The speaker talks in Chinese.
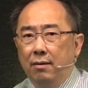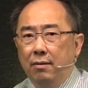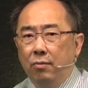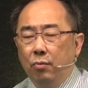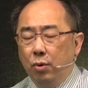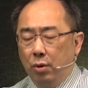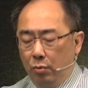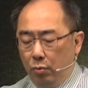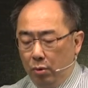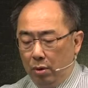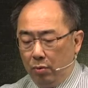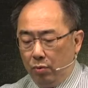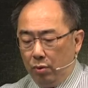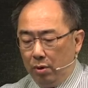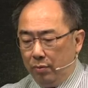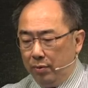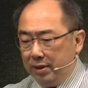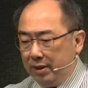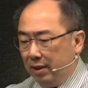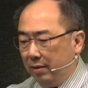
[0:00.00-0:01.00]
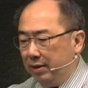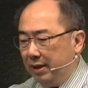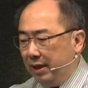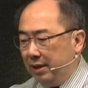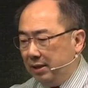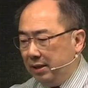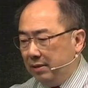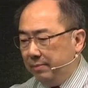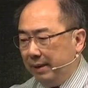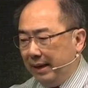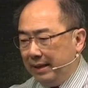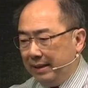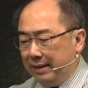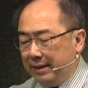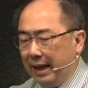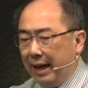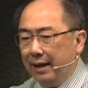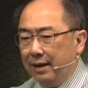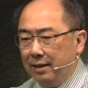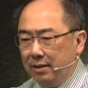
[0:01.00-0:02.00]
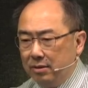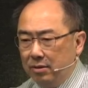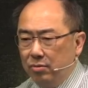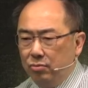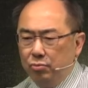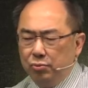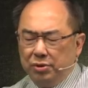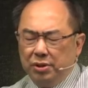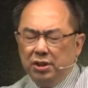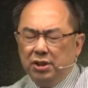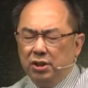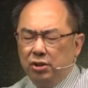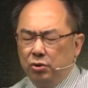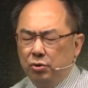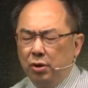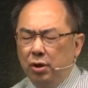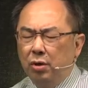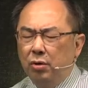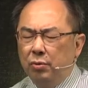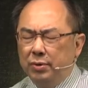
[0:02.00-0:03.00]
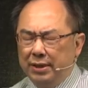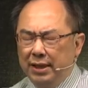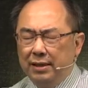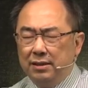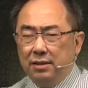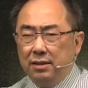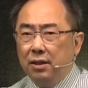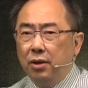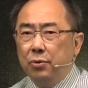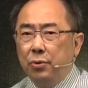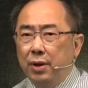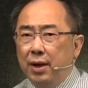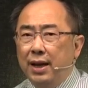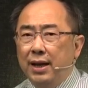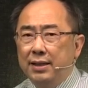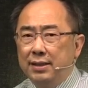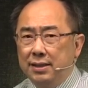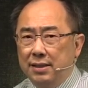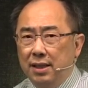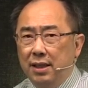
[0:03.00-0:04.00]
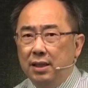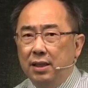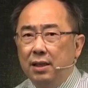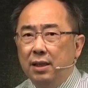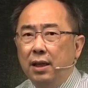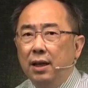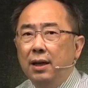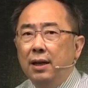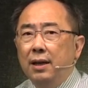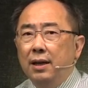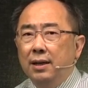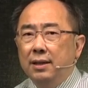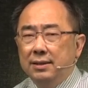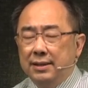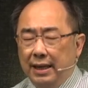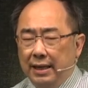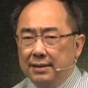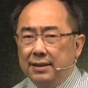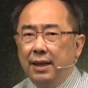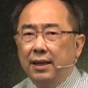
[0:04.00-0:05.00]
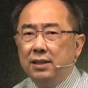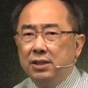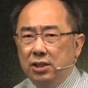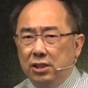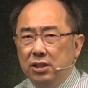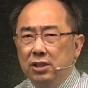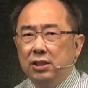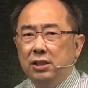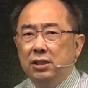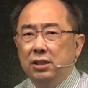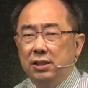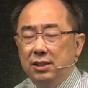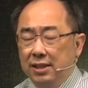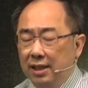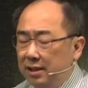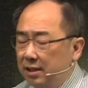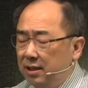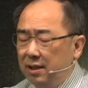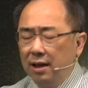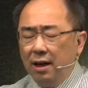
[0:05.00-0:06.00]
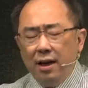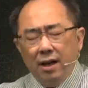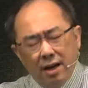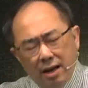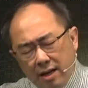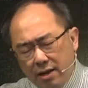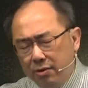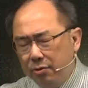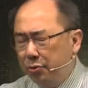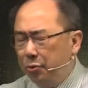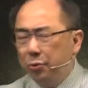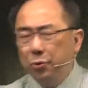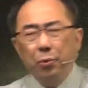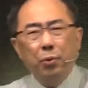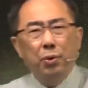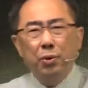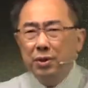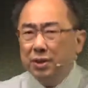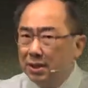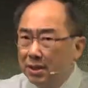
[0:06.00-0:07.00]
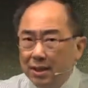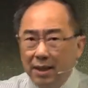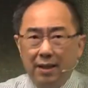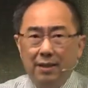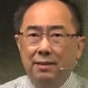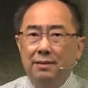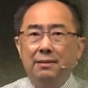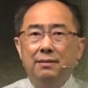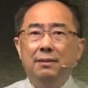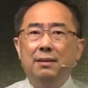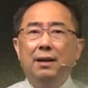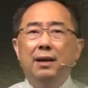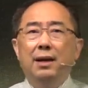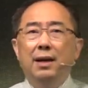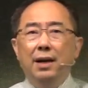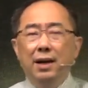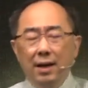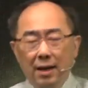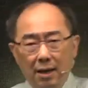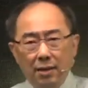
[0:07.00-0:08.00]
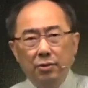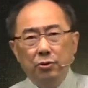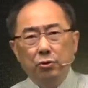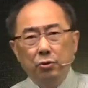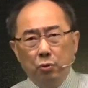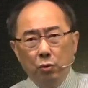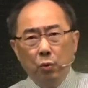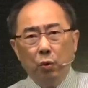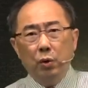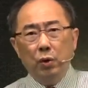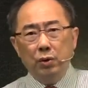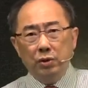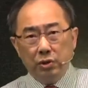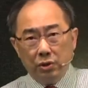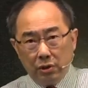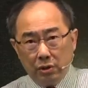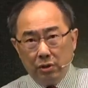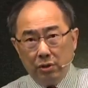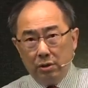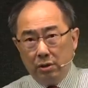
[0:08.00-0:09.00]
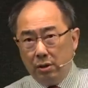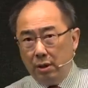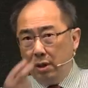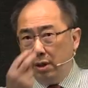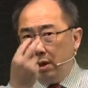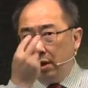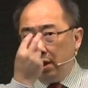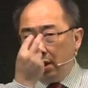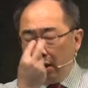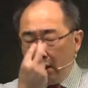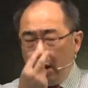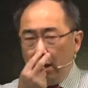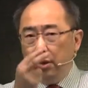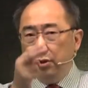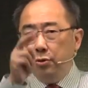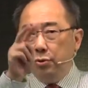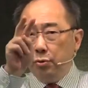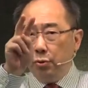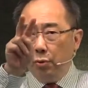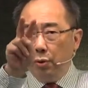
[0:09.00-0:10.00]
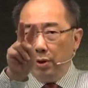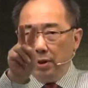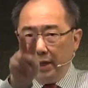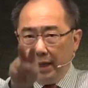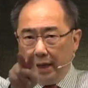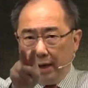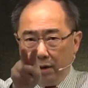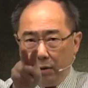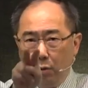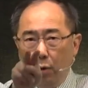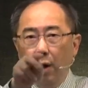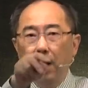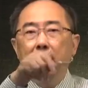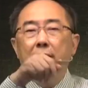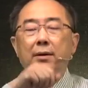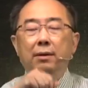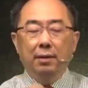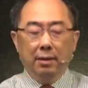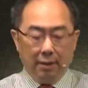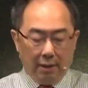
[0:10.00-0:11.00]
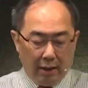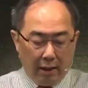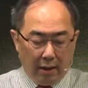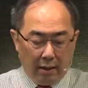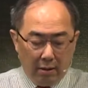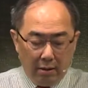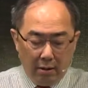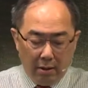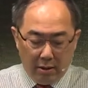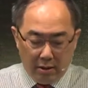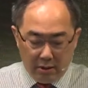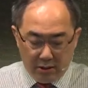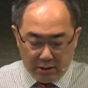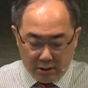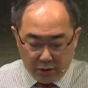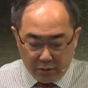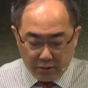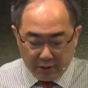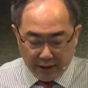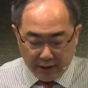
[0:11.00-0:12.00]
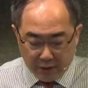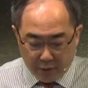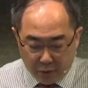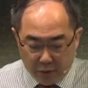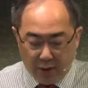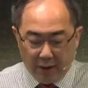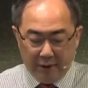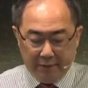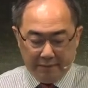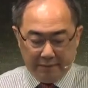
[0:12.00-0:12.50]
我我我我到年纪蛮大的时候，五十几岁后，我才知道原来神。常常心急，真的很多人、很多事、很多眼光要修剪。哇！